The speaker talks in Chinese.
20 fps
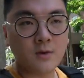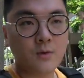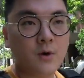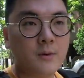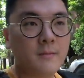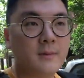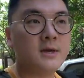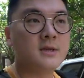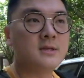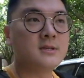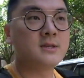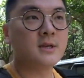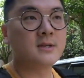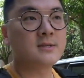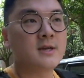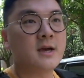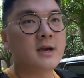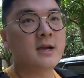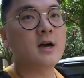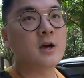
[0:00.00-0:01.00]
我们
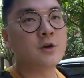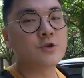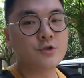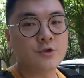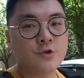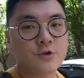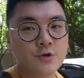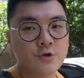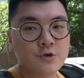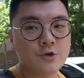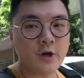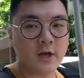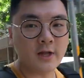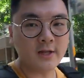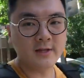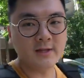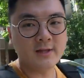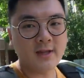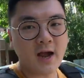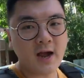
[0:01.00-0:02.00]
现在要去
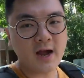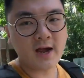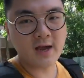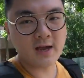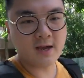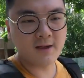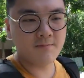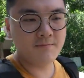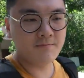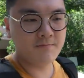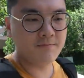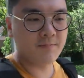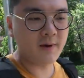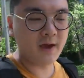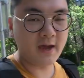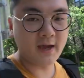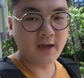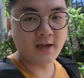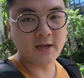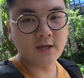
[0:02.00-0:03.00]
全台
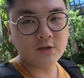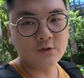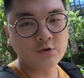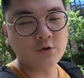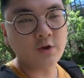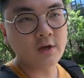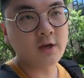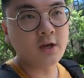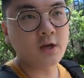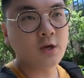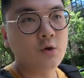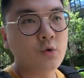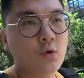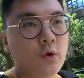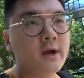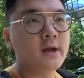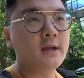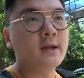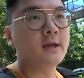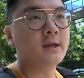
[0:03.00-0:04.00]
北最
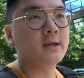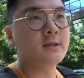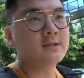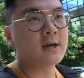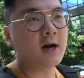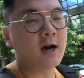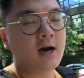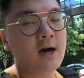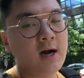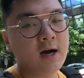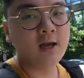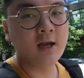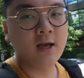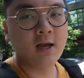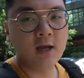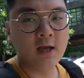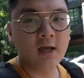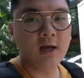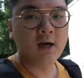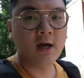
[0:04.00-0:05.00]
贵的一家
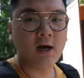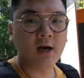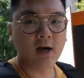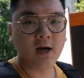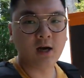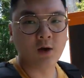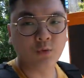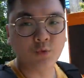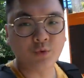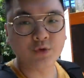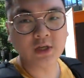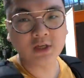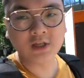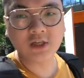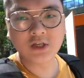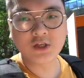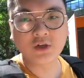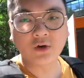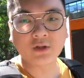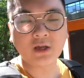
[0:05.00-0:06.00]
呃五星
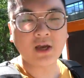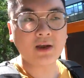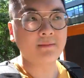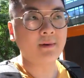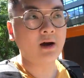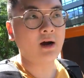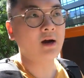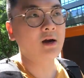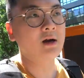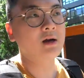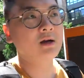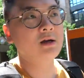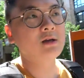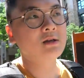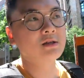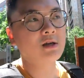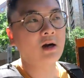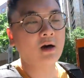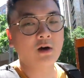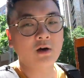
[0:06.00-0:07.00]
级酒店嘛，
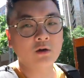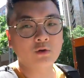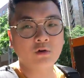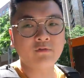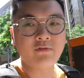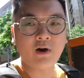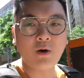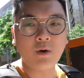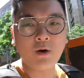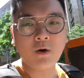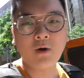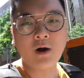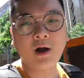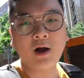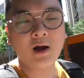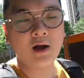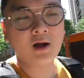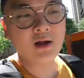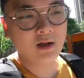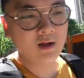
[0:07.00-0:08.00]
叫东方文
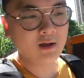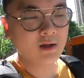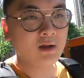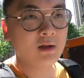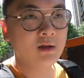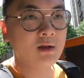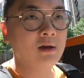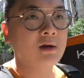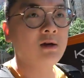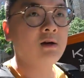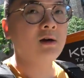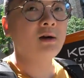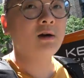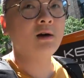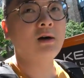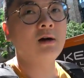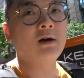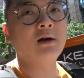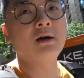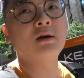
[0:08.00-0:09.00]
华，
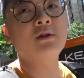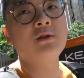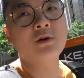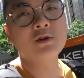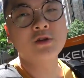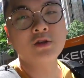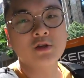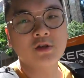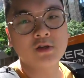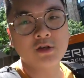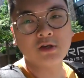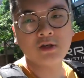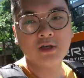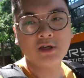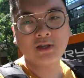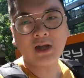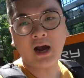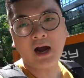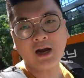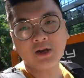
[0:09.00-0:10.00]
呃，都是
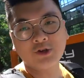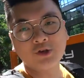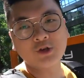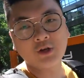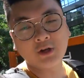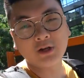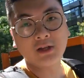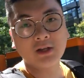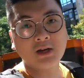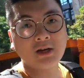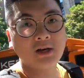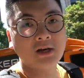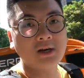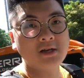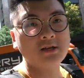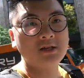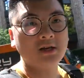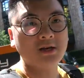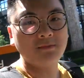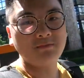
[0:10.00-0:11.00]
一大群
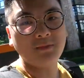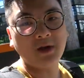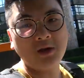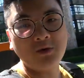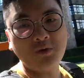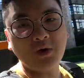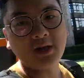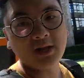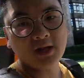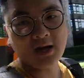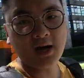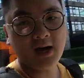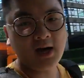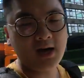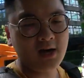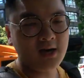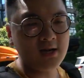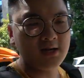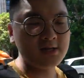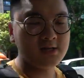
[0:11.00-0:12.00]
的这个名媛
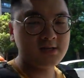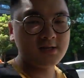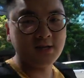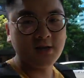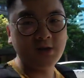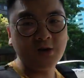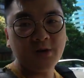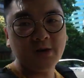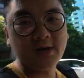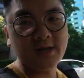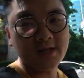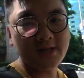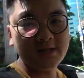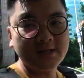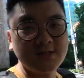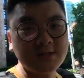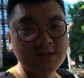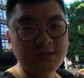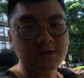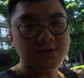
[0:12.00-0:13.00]
啊，社会的
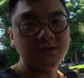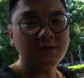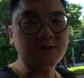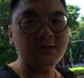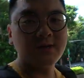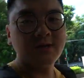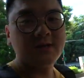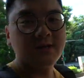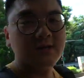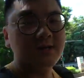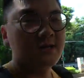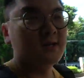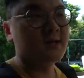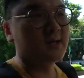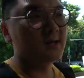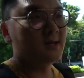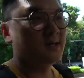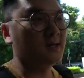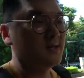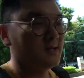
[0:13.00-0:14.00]
这种
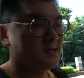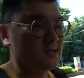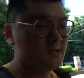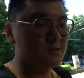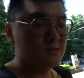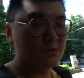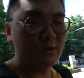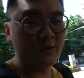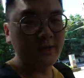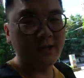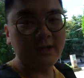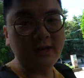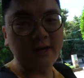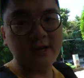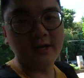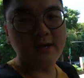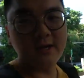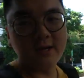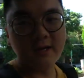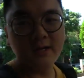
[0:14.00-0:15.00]
呃所谓
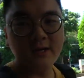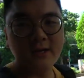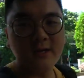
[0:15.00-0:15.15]
的